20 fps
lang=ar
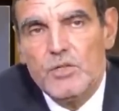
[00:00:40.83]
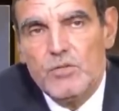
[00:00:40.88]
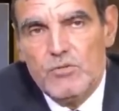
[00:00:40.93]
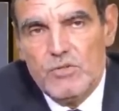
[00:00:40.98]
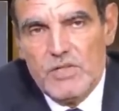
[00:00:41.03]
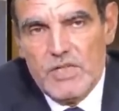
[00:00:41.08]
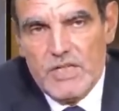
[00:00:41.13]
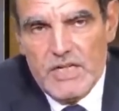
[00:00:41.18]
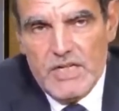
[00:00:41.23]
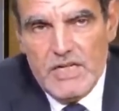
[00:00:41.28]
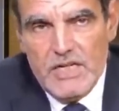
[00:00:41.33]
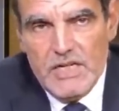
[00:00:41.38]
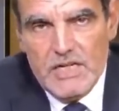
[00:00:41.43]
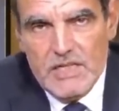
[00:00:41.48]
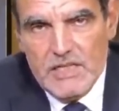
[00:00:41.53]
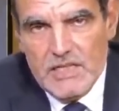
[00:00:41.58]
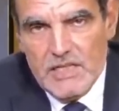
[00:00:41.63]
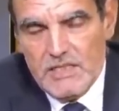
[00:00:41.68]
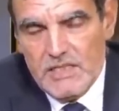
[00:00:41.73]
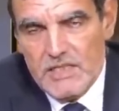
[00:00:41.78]
وهناك
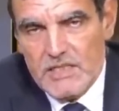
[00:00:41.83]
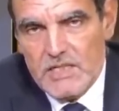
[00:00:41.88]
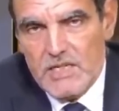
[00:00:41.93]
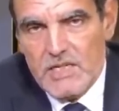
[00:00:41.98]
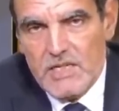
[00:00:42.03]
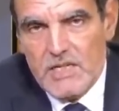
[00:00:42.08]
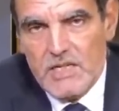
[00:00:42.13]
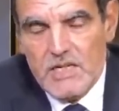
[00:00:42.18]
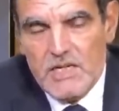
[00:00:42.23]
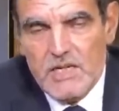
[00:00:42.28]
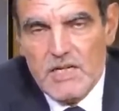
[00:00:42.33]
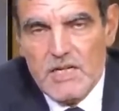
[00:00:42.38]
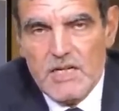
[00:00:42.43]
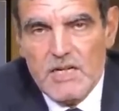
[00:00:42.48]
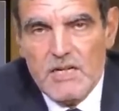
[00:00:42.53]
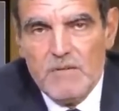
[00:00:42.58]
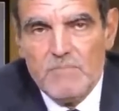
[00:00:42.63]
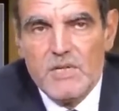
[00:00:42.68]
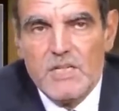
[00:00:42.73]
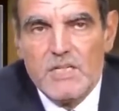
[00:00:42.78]
حالات لا تصل إلى
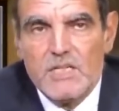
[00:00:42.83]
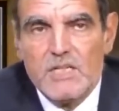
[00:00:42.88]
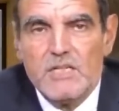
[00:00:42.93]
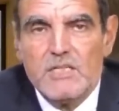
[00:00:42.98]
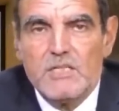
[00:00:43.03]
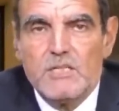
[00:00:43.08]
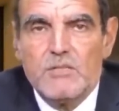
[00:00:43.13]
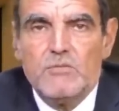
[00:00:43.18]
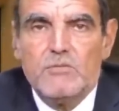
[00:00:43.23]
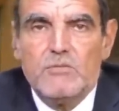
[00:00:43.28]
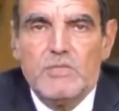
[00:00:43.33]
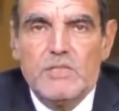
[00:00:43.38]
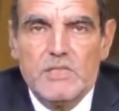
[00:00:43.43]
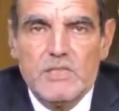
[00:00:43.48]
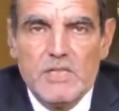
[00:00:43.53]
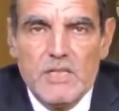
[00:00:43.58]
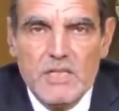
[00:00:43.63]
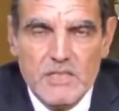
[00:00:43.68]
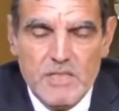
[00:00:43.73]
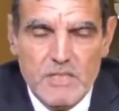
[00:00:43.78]
الألم لكن تكون
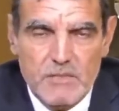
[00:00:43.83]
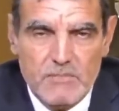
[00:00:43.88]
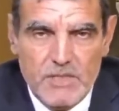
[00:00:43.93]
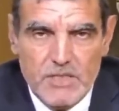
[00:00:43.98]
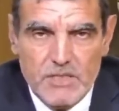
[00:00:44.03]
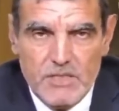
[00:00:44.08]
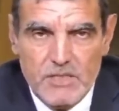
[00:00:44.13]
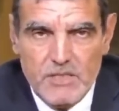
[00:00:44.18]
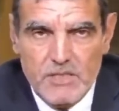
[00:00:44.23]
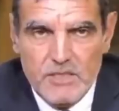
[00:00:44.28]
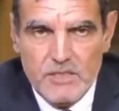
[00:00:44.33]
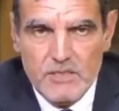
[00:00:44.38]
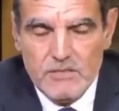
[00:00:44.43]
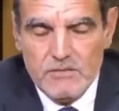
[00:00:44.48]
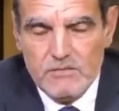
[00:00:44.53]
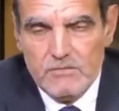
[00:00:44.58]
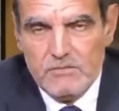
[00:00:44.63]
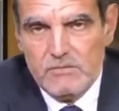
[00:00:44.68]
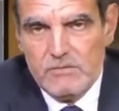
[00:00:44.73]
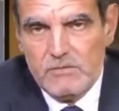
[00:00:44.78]
عند هذه البكتيريا
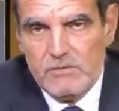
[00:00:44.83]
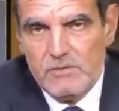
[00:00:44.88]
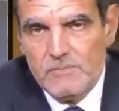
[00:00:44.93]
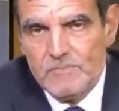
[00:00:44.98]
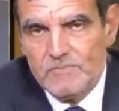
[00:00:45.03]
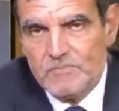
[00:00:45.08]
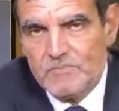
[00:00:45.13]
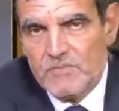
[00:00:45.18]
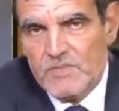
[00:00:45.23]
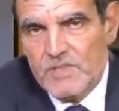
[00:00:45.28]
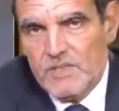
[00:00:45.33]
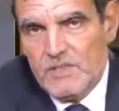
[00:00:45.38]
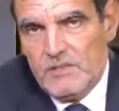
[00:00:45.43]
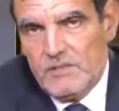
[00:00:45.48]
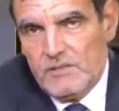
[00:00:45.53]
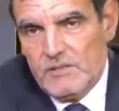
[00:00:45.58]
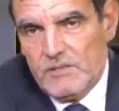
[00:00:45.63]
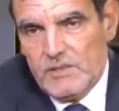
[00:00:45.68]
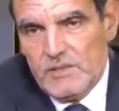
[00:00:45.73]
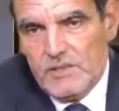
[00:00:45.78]
آه،
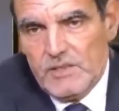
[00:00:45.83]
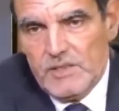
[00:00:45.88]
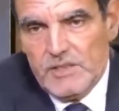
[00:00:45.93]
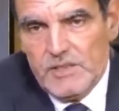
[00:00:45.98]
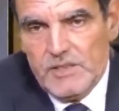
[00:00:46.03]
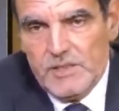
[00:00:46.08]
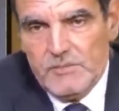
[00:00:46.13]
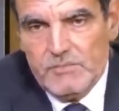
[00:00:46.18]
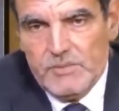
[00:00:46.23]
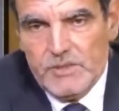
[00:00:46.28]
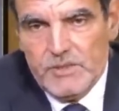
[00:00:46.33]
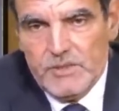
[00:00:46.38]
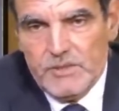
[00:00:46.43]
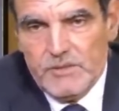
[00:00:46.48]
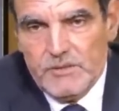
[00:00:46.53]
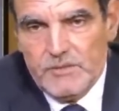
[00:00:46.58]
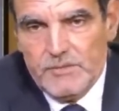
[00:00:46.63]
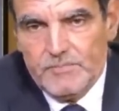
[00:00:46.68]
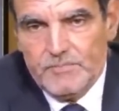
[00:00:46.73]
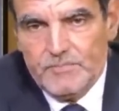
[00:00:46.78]
آه، يعني
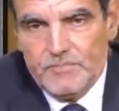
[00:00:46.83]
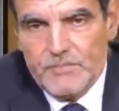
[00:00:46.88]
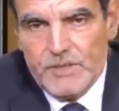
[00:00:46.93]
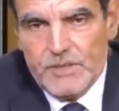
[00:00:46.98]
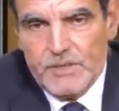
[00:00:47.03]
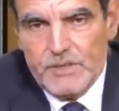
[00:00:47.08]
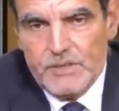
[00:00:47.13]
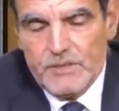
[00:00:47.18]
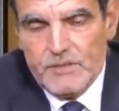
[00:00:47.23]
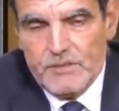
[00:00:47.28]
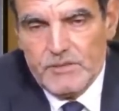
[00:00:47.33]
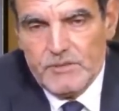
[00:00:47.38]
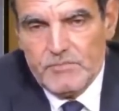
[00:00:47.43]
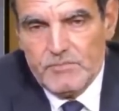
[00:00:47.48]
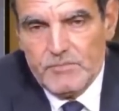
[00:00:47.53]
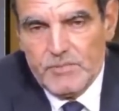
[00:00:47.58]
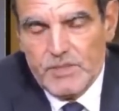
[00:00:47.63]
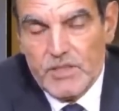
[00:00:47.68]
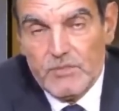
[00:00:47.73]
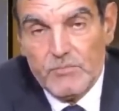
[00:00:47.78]

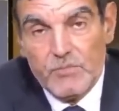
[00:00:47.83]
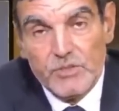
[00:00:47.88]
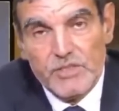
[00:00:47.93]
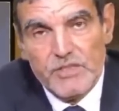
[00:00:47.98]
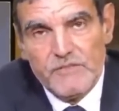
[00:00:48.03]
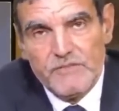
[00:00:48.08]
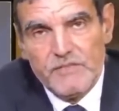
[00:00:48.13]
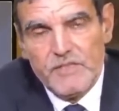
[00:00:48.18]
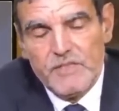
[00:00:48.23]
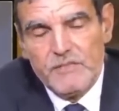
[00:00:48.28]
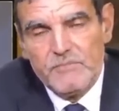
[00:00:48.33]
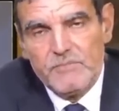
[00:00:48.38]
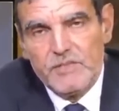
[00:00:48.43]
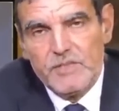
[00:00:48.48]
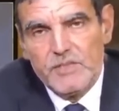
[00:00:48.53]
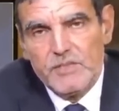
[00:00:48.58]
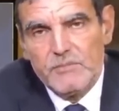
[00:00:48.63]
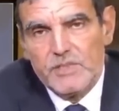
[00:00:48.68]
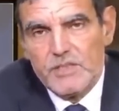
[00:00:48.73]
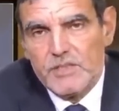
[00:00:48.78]
بشكل مرتفع
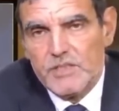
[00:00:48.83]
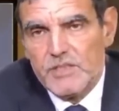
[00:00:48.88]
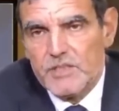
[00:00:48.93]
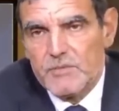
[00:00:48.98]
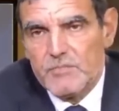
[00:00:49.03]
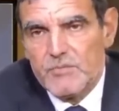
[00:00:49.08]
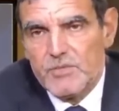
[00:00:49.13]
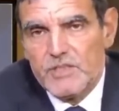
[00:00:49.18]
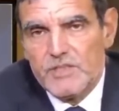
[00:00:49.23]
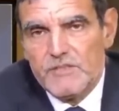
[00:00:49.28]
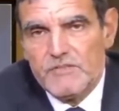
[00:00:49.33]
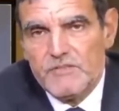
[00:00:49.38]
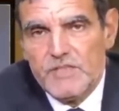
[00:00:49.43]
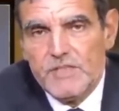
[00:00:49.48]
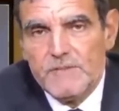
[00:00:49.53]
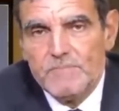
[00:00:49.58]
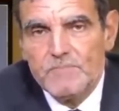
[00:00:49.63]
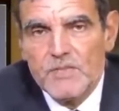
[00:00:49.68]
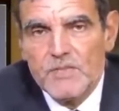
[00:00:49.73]
يعني بتركيز مرتفع